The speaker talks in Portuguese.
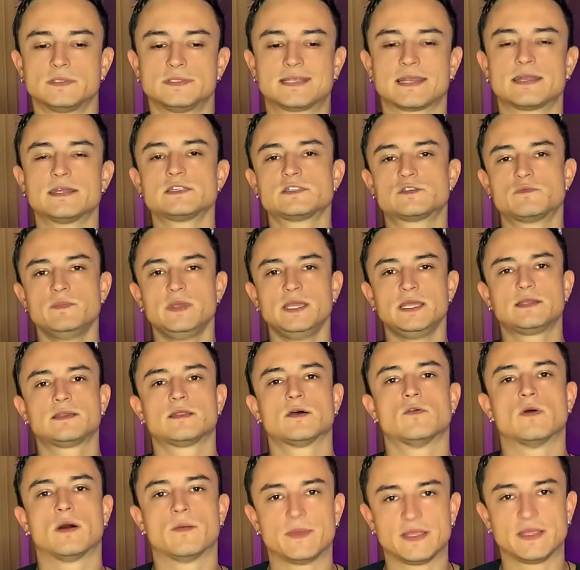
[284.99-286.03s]

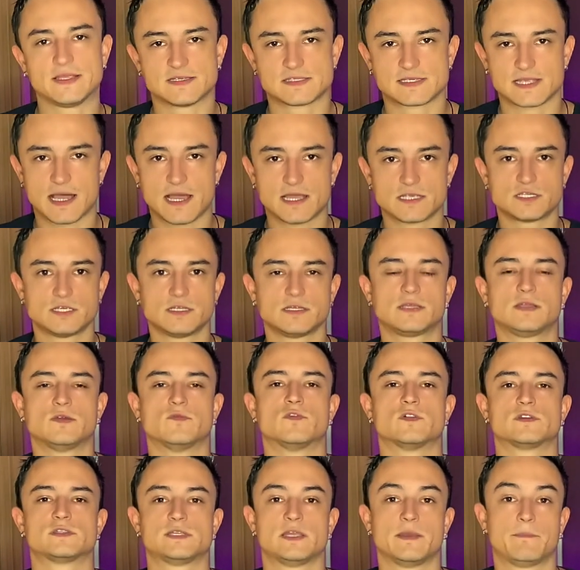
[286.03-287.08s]
transmitam a mensagem que
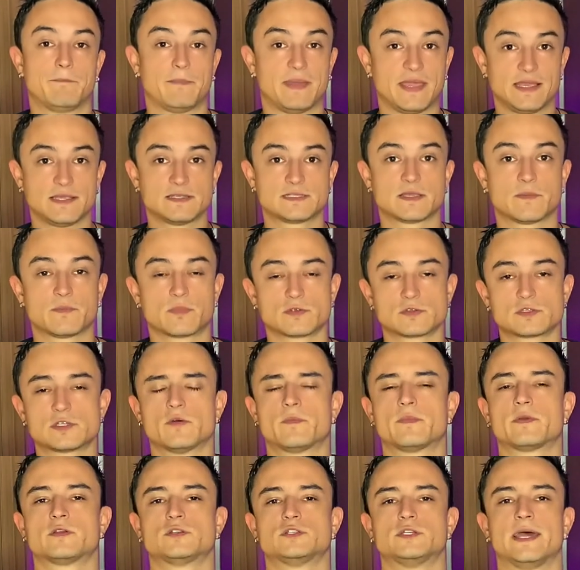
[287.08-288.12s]
você pensa para o seu
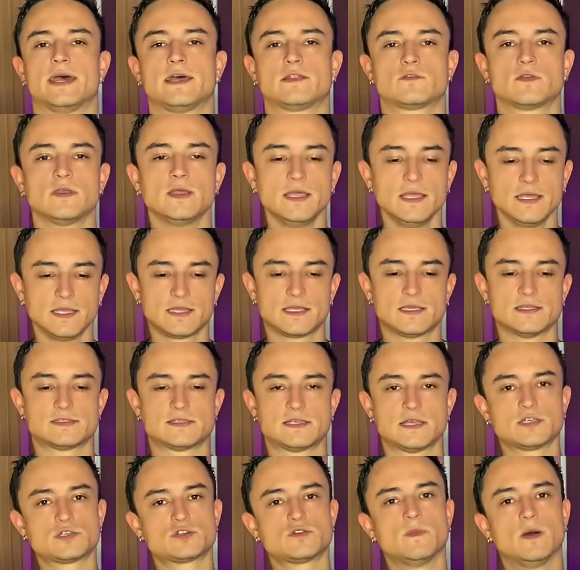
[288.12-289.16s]
projeto, que
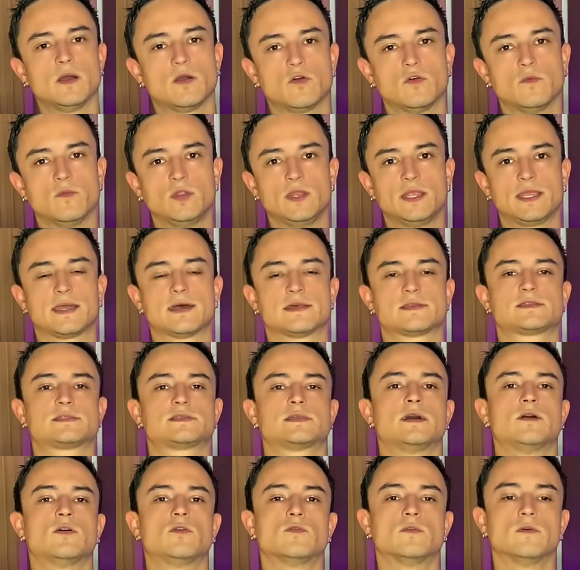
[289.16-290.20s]
seja uma
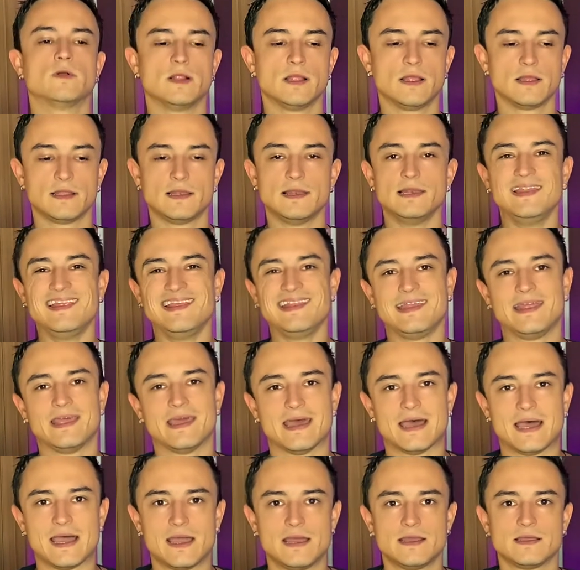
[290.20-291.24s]
comunicação
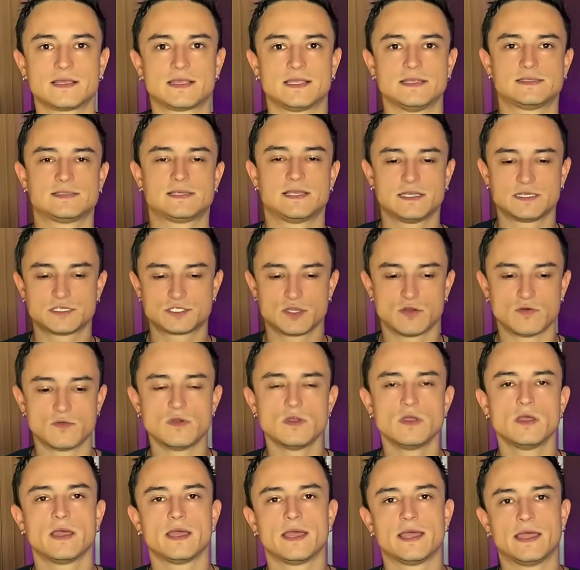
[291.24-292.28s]
linear, que
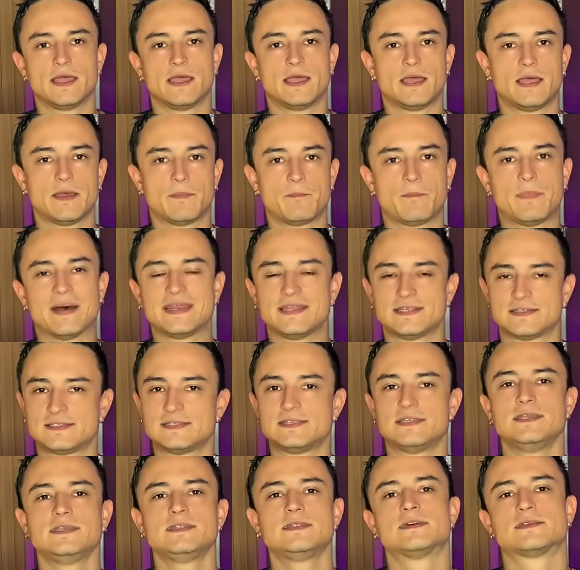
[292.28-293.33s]
sejam é,
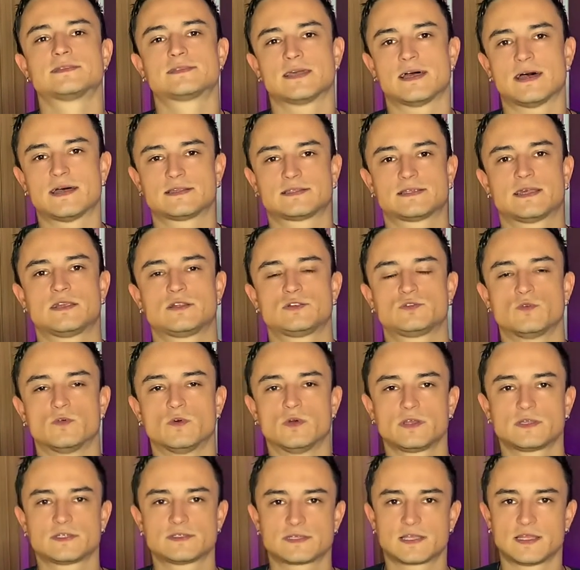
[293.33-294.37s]
parecidas às
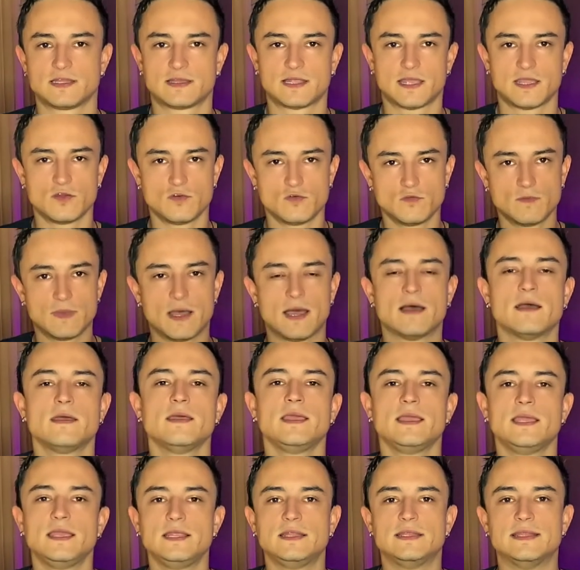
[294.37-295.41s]
artworks, que tenham uma
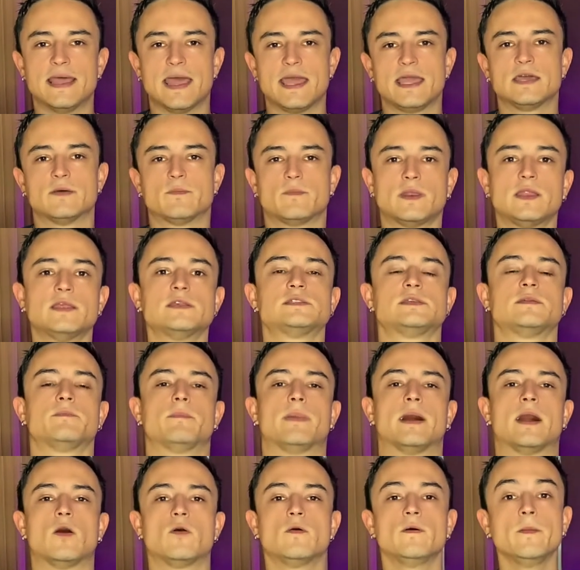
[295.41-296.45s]
ideia
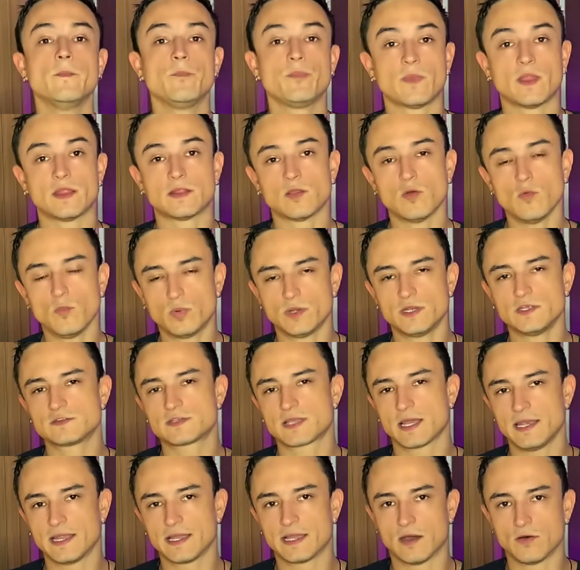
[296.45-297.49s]
principal. Então, por isso
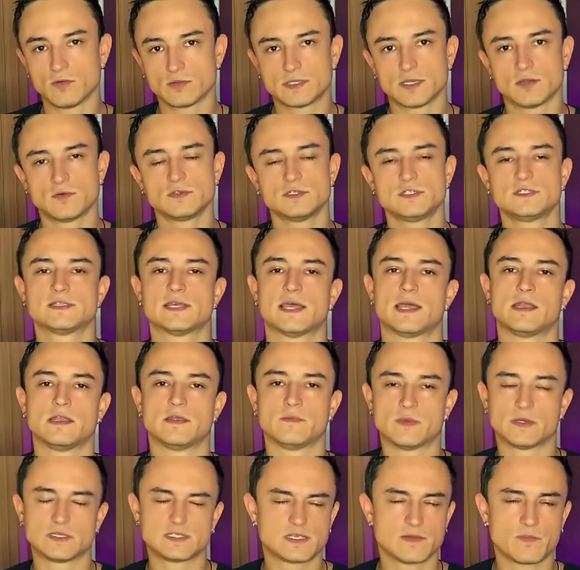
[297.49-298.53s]
que é legal ter um design.
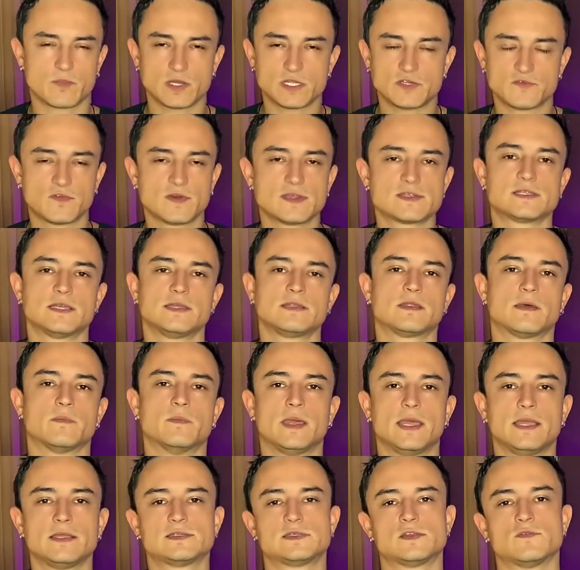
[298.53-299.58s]
Mas você pode fazer
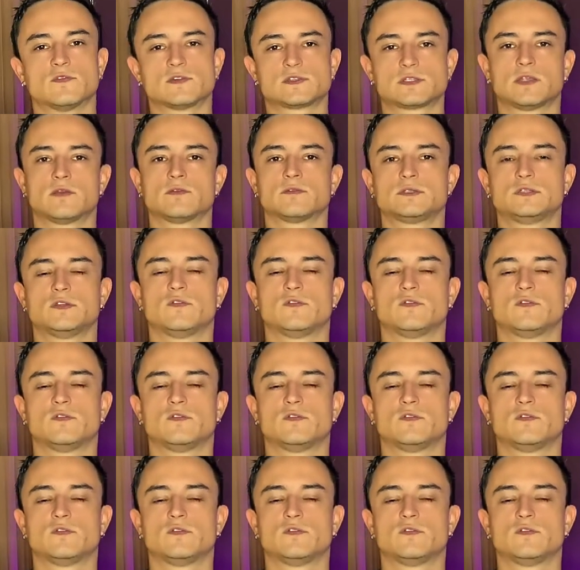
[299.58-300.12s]
também, se você não